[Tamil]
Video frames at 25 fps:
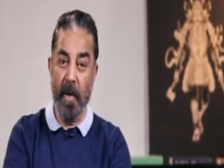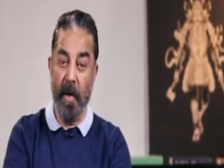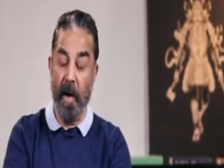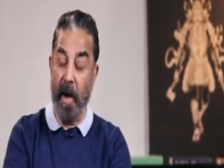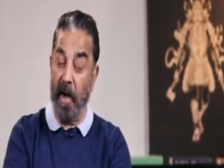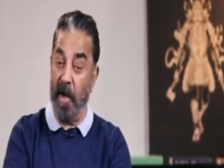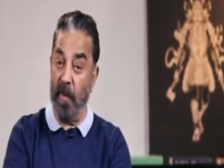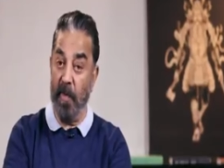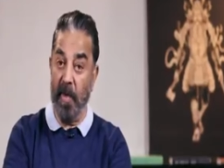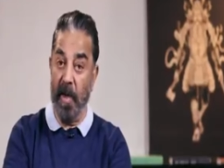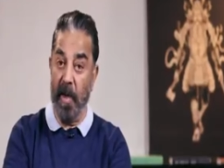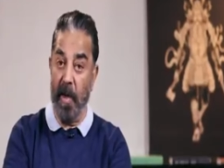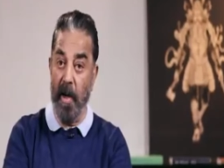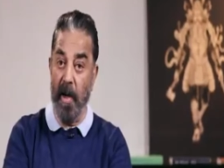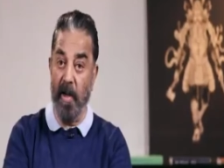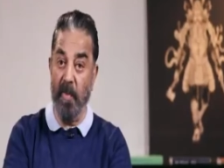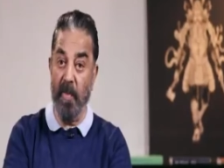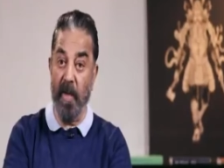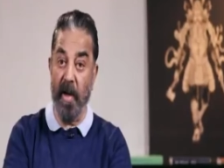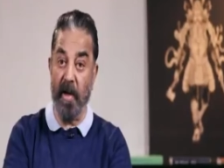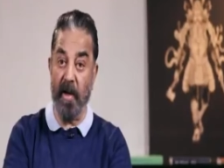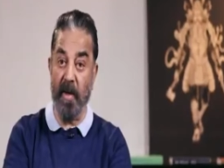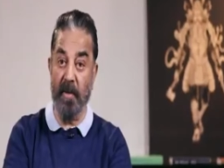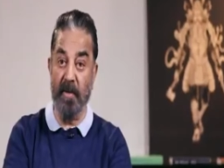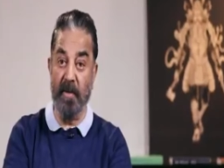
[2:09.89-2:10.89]
கடமைகளை
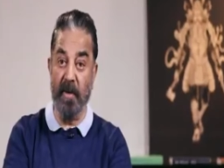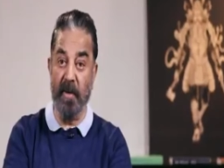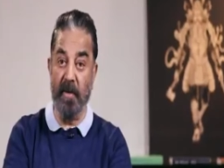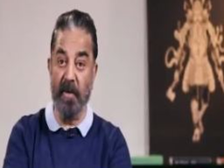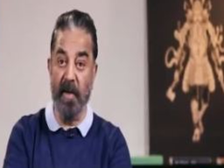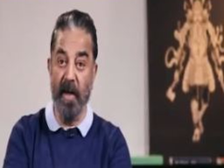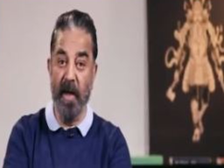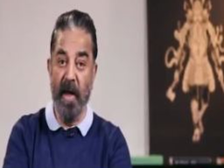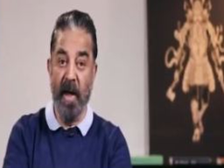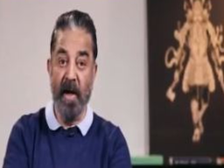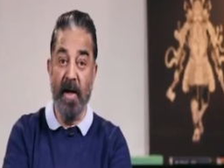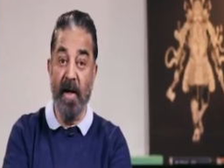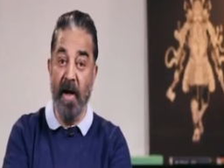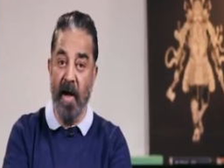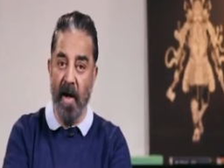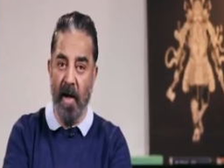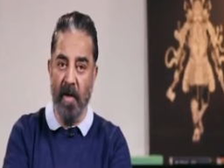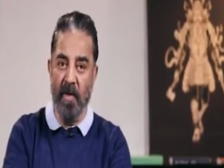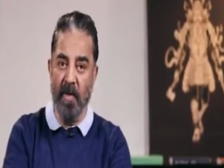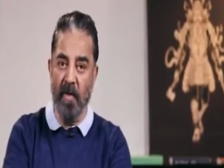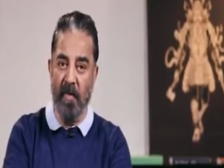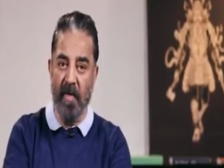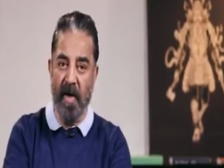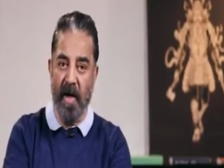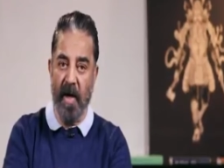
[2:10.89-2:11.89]
மறந்து
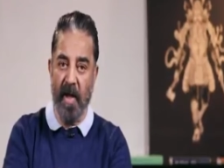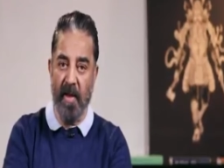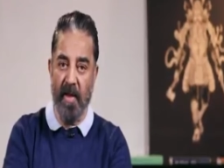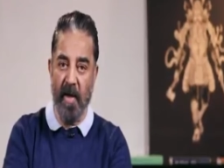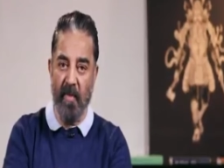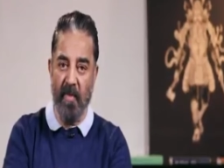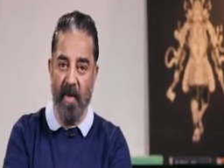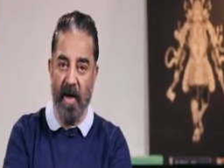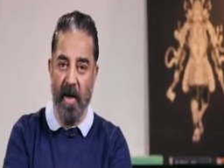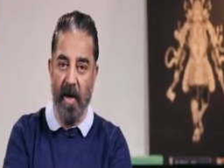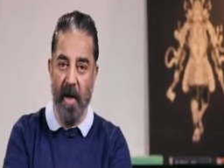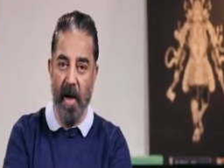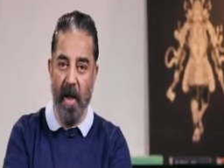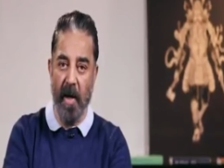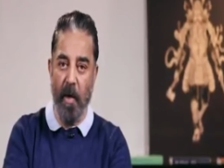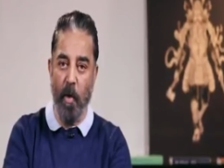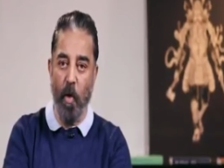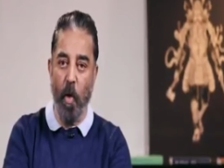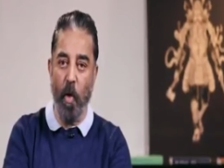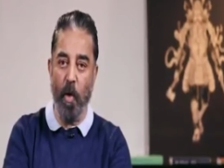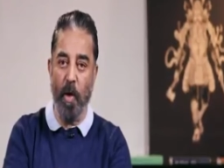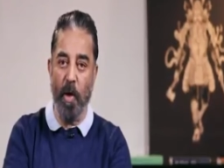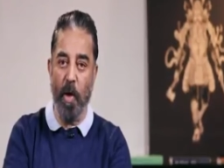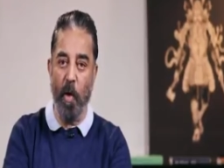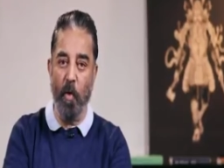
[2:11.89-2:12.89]
நிகழ்ந்துவிட்ட தவறுகளை
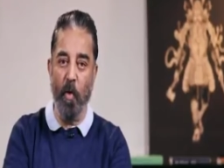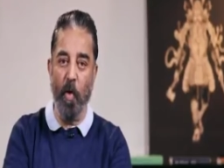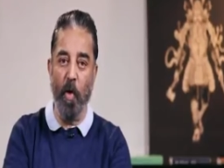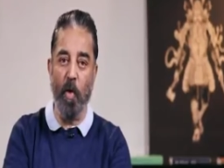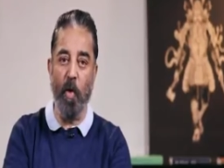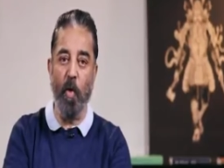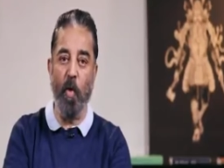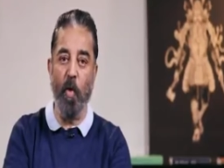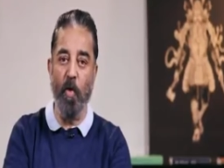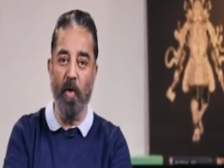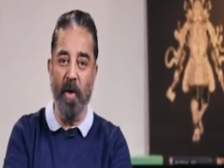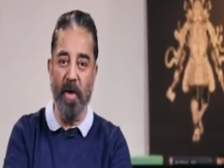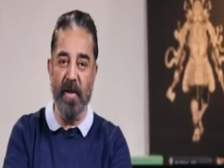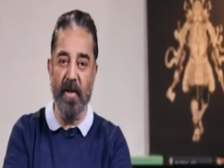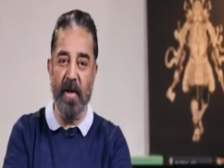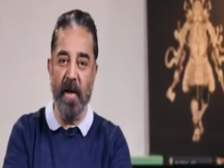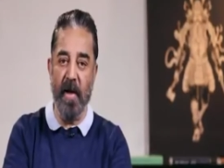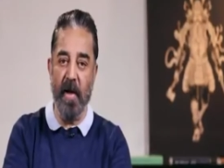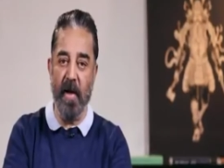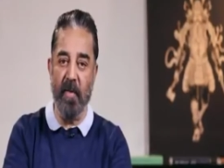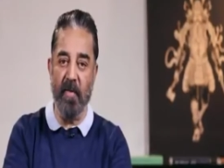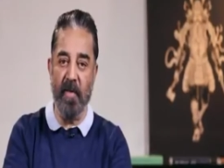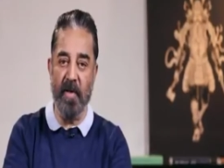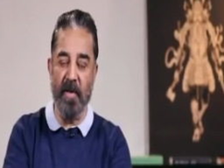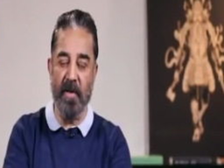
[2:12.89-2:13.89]
கொட்ட ஒரு குழி
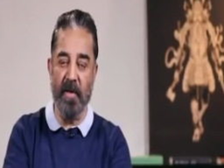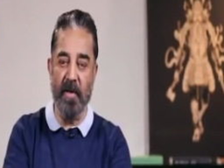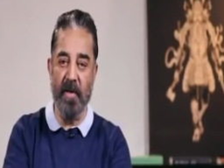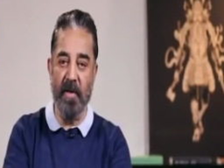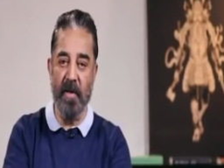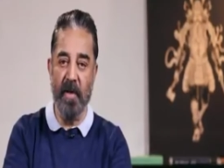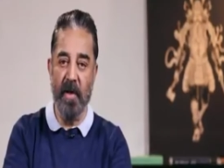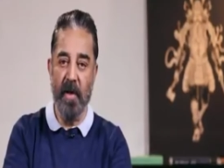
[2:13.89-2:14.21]
தேடுவது